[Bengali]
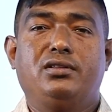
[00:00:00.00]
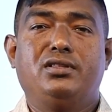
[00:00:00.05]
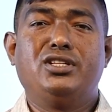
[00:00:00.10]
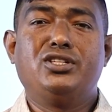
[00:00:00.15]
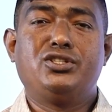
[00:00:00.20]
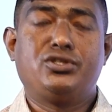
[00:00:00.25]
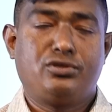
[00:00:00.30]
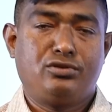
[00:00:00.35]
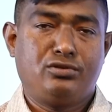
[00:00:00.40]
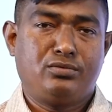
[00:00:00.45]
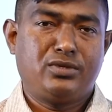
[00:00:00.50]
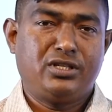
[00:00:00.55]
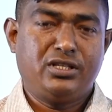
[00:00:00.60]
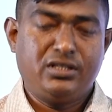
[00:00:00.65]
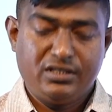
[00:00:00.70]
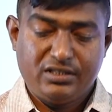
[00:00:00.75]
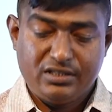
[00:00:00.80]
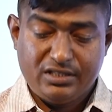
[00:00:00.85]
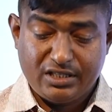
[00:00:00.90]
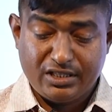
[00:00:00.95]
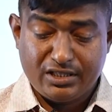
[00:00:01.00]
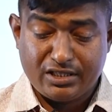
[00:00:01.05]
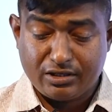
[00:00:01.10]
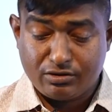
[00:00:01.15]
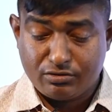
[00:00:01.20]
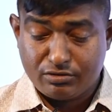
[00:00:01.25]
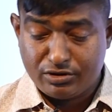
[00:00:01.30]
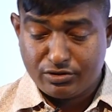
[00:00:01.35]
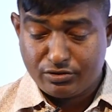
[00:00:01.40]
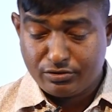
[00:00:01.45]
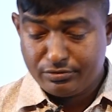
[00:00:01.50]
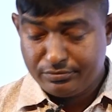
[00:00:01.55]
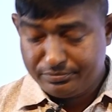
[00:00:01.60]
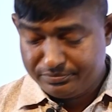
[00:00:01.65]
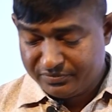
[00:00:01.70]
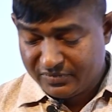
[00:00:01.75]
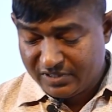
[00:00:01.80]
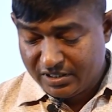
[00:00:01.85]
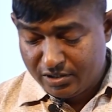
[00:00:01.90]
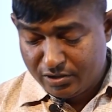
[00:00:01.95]
নিশ্চয়ই তোমরা চিন্তা করেছ
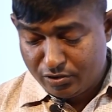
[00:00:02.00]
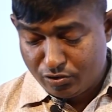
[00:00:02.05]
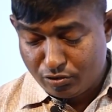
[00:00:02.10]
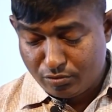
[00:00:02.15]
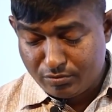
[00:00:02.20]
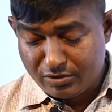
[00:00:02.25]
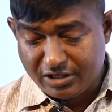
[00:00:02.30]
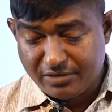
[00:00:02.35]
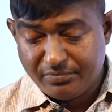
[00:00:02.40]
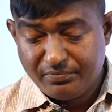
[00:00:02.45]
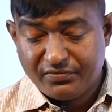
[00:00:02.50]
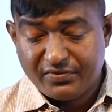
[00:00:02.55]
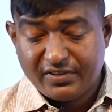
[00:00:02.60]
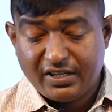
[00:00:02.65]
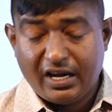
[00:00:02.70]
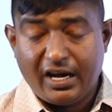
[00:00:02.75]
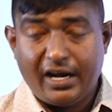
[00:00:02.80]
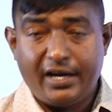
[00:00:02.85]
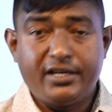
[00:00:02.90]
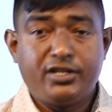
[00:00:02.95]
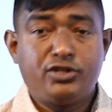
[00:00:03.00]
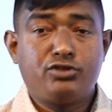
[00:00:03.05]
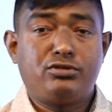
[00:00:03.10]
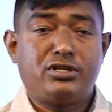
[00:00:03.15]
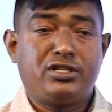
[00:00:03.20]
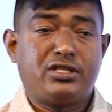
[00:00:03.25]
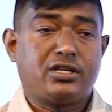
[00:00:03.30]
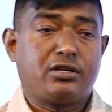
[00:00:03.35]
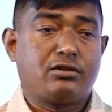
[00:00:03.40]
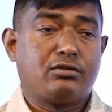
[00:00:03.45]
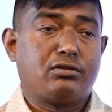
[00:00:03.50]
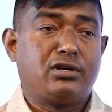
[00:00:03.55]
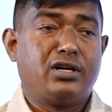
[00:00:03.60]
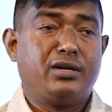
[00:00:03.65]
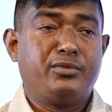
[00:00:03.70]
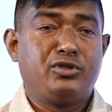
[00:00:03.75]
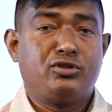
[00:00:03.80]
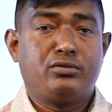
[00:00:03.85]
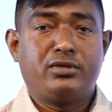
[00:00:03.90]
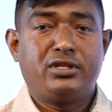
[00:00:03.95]
তোমরা আরেকটু চিন্তা করো
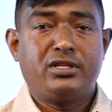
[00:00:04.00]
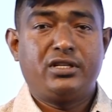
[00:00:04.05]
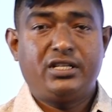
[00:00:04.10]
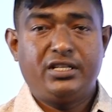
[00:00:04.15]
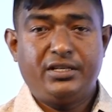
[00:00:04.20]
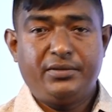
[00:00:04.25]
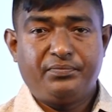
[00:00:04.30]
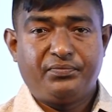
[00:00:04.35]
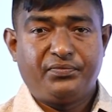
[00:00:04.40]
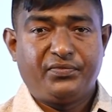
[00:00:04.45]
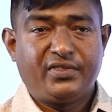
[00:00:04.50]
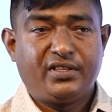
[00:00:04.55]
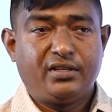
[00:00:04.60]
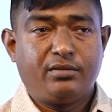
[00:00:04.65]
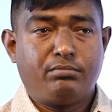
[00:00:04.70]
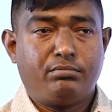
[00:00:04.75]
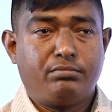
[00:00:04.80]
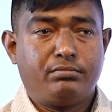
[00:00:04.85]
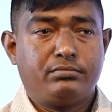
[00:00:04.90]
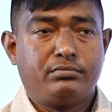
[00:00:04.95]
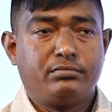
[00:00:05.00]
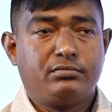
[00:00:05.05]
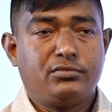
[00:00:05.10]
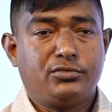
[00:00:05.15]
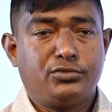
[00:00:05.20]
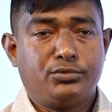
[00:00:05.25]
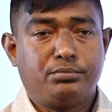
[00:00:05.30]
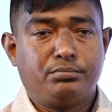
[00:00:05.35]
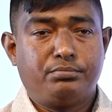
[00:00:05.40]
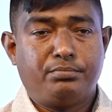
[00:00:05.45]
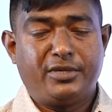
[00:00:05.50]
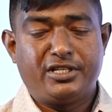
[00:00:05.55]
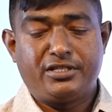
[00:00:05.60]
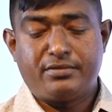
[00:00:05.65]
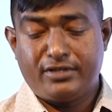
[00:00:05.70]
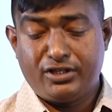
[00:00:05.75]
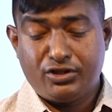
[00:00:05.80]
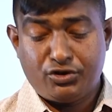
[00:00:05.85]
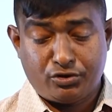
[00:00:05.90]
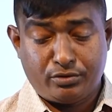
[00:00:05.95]
আমি তোমাদেরকে পাঁচ
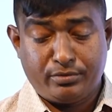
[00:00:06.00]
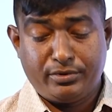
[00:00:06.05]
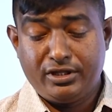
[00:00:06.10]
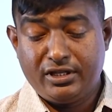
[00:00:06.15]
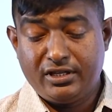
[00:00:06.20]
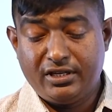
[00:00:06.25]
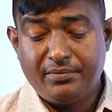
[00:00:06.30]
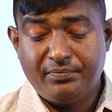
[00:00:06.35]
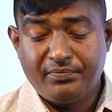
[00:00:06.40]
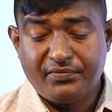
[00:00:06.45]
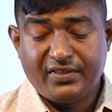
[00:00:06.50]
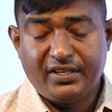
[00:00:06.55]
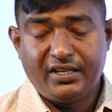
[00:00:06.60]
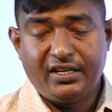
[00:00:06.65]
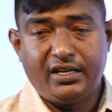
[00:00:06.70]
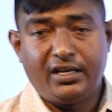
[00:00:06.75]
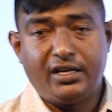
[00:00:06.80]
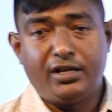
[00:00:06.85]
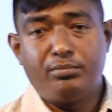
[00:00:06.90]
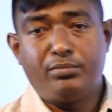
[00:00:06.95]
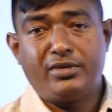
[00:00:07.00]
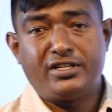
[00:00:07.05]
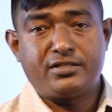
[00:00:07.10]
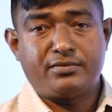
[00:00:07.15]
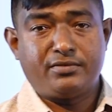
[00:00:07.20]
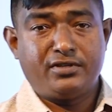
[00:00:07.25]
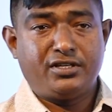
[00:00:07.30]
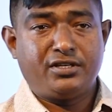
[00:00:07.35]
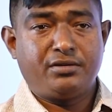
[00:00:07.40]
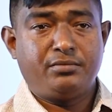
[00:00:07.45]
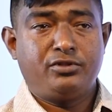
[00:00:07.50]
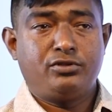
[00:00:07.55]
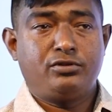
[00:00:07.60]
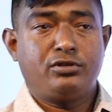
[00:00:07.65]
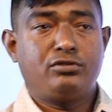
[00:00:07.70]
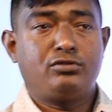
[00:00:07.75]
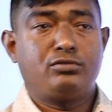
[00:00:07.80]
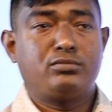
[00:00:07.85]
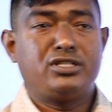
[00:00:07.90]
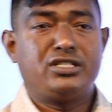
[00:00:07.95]
মিনিট সময় দিলাম এই পাঁচ মিনিটের
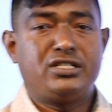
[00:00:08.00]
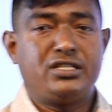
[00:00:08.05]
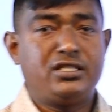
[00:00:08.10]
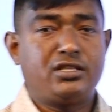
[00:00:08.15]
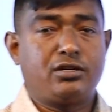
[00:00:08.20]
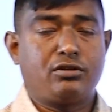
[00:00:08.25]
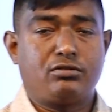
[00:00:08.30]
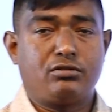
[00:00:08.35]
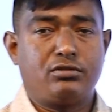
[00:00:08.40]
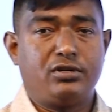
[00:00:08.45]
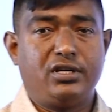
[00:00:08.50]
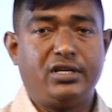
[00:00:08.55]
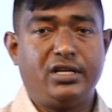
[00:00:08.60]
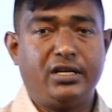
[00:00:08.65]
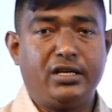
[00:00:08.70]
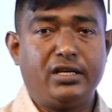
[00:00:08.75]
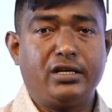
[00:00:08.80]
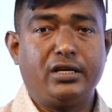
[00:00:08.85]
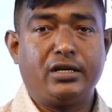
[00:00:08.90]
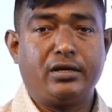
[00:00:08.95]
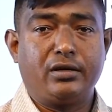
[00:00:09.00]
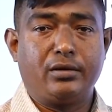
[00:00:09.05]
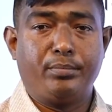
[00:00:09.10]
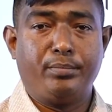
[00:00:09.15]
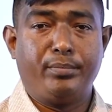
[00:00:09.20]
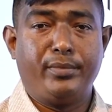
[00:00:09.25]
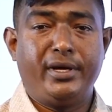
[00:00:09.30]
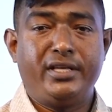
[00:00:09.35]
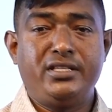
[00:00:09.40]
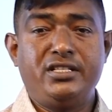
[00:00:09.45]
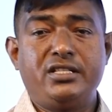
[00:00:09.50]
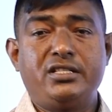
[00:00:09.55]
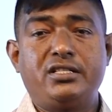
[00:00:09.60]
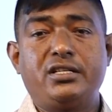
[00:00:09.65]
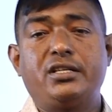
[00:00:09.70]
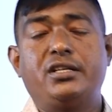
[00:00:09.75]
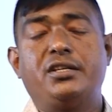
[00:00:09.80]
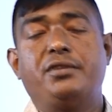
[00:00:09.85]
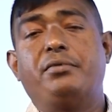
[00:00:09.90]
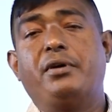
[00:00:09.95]
ভিতরে তোমরা চিন্তা করো এই ম্যাজিকটা
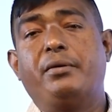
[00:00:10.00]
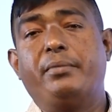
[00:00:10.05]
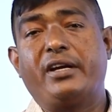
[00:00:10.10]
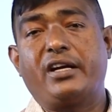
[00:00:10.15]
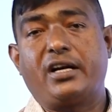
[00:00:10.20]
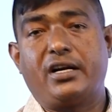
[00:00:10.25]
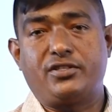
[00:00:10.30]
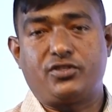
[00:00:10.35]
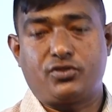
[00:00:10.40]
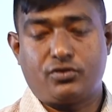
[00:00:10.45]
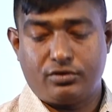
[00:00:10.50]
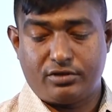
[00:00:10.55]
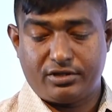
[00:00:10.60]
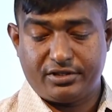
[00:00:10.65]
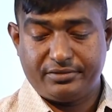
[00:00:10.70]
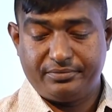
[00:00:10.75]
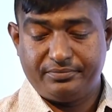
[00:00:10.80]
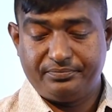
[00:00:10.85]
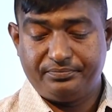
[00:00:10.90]
কিভাবে কাজ করে